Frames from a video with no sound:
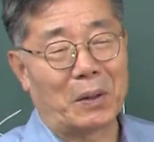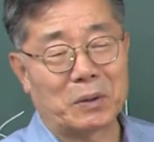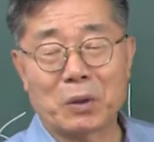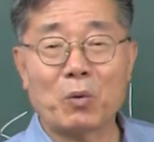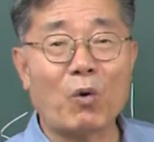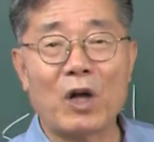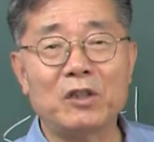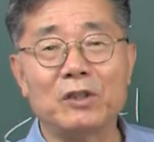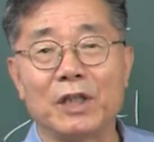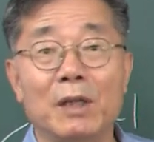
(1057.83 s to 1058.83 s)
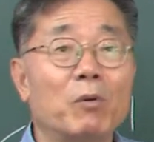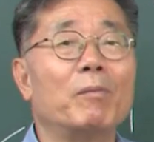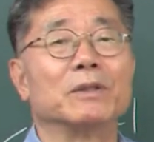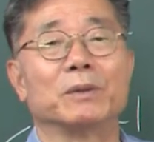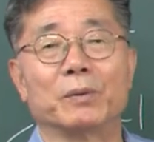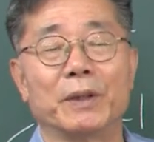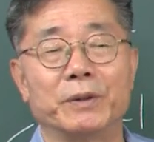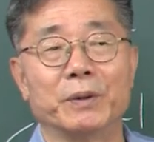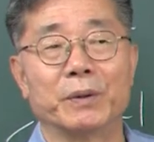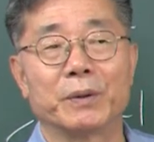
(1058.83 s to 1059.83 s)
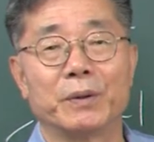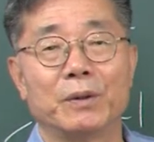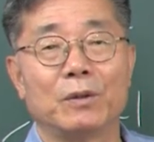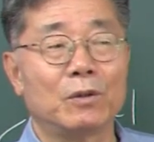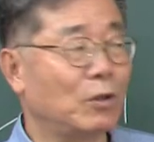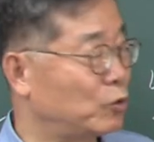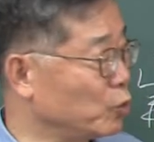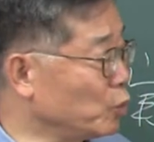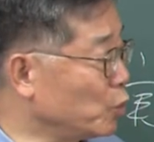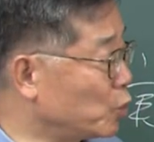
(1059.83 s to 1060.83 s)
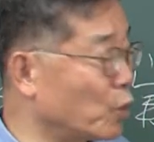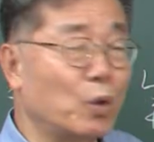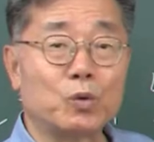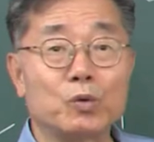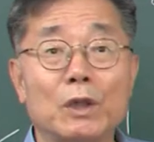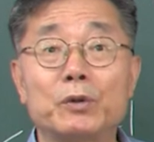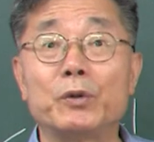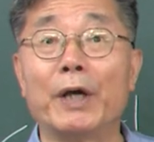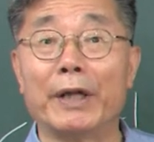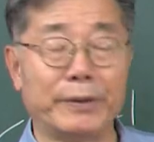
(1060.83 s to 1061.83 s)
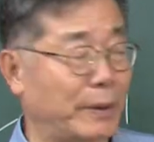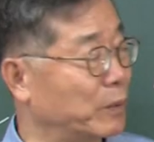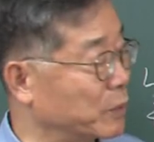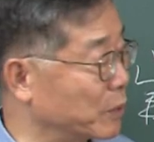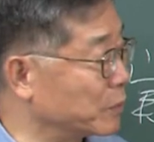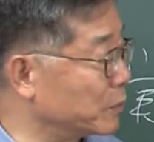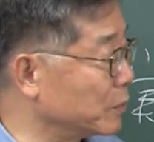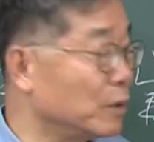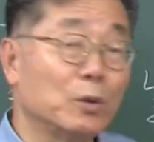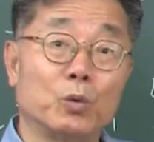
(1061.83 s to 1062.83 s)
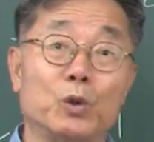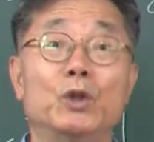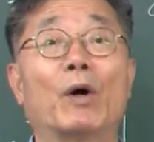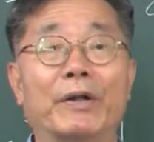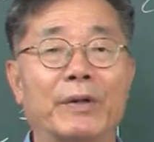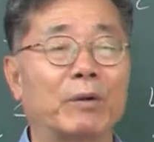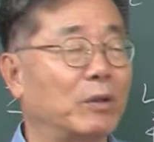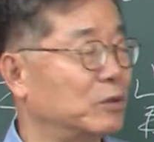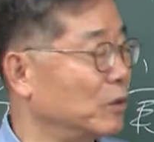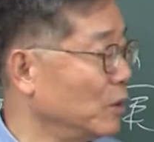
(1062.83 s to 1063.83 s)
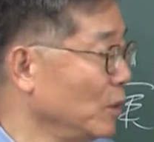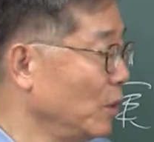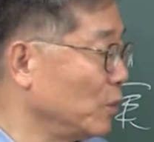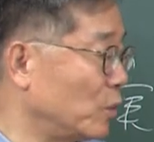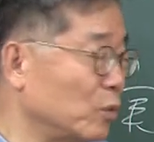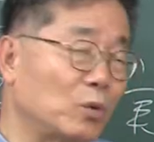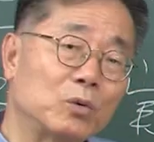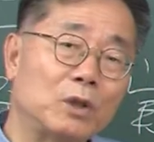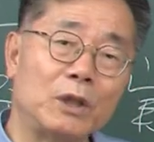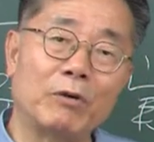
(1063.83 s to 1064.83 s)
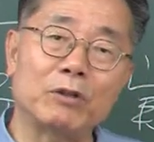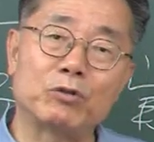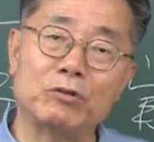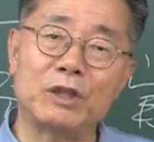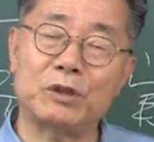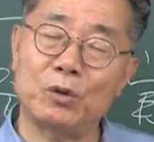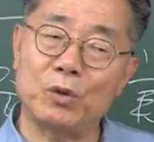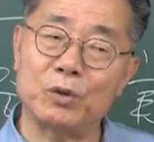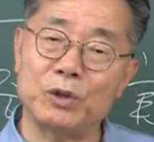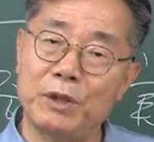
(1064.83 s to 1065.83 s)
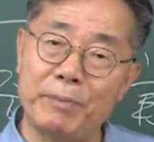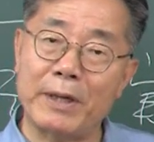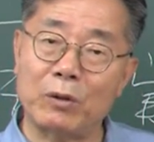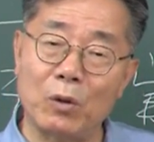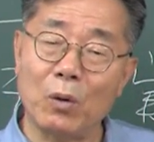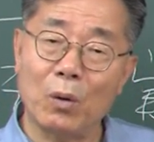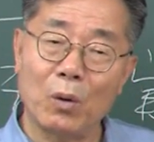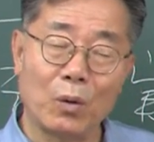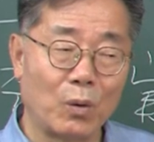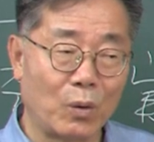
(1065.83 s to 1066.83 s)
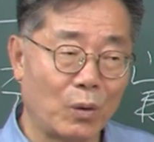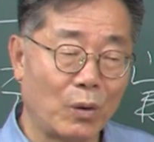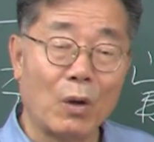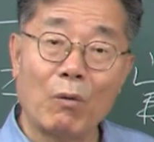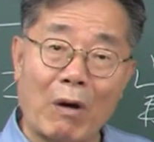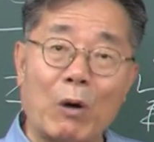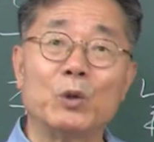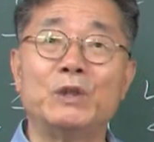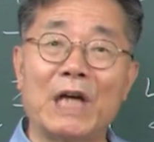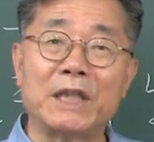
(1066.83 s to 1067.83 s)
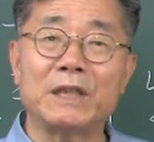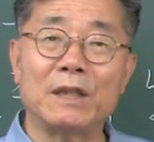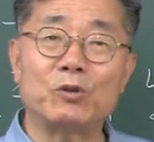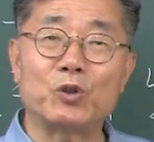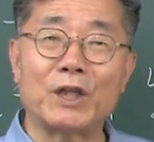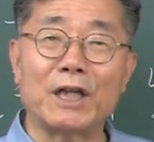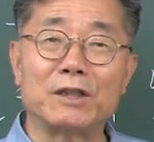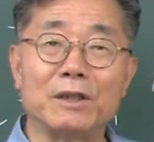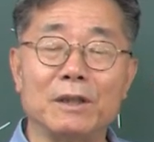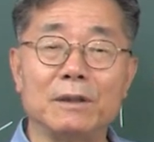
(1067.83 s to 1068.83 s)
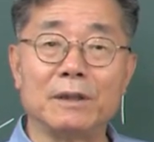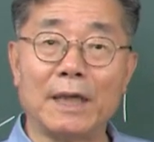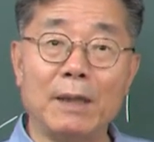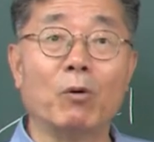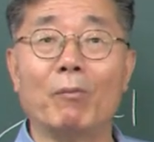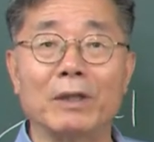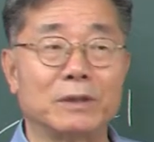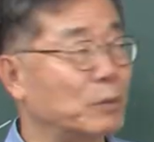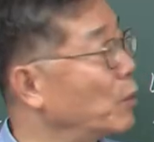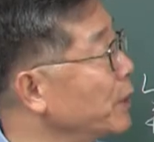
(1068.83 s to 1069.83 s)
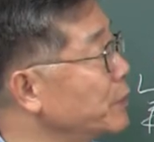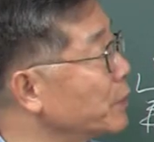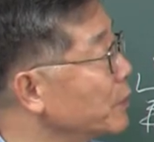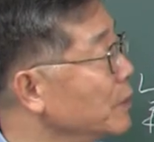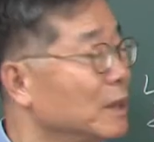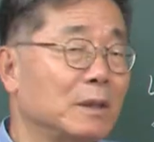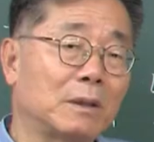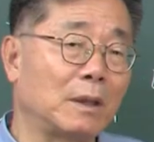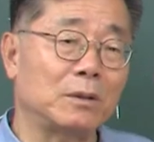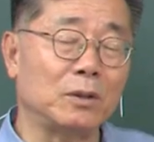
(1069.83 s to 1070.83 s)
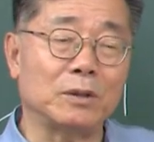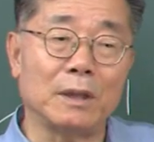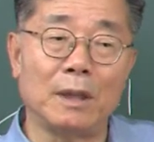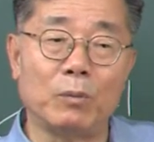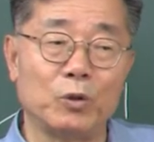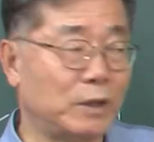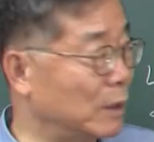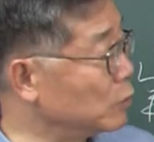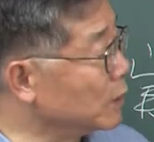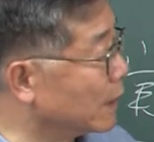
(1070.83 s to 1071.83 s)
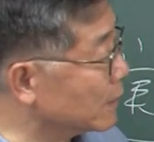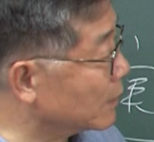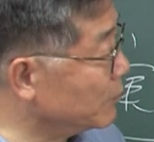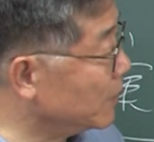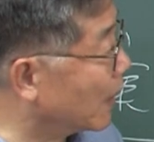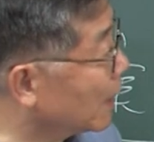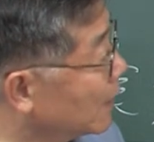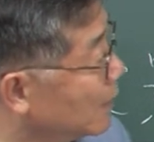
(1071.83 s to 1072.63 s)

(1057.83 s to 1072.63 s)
성공한 건 일본만 성공했죠. 그래서 중국도 중체소용이 안 되고 결국 우리도 안 되고 해서 동도서기와 중체소용은 실패하고 화혼양제를 주장했던 이제 일본만 성공했죠. 그래서 이제 일본 제국이 되는 겁니다.